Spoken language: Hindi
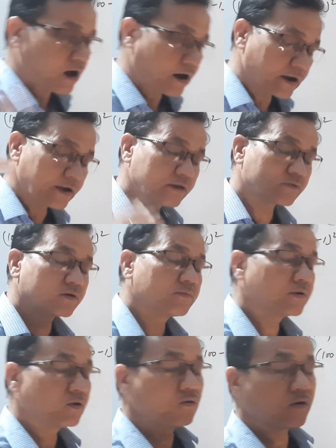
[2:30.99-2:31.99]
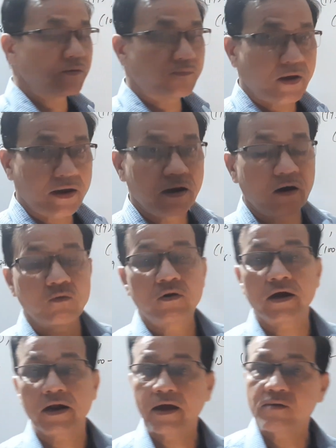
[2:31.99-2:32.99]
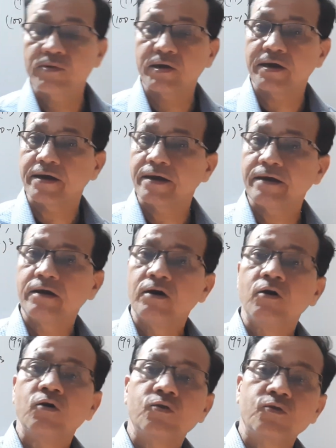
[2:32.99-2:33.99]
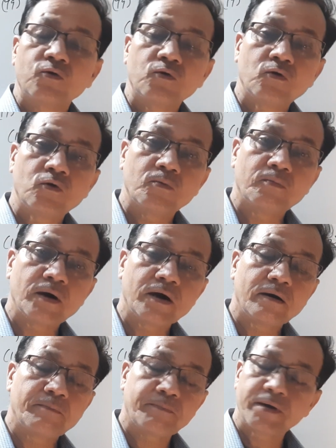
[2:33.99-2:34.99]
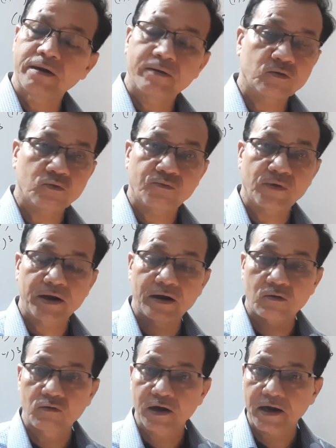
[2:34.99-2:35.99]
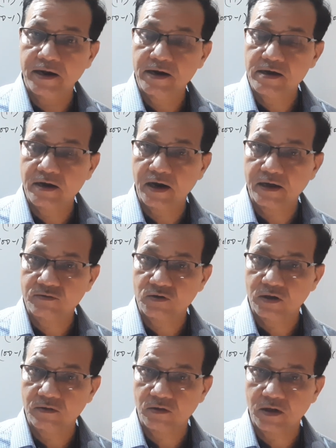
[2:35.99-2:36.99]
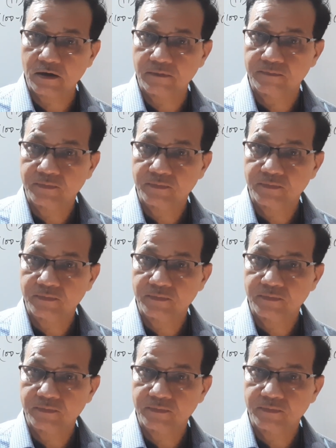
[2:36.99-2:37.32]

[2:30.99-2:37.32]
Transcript: अगर इसकी वैल्यू कहीं फाइंड आउट कराई भी है तो वहाँ पहले तो फाइंड आउट कराई नहीं क्लास टेंथ तक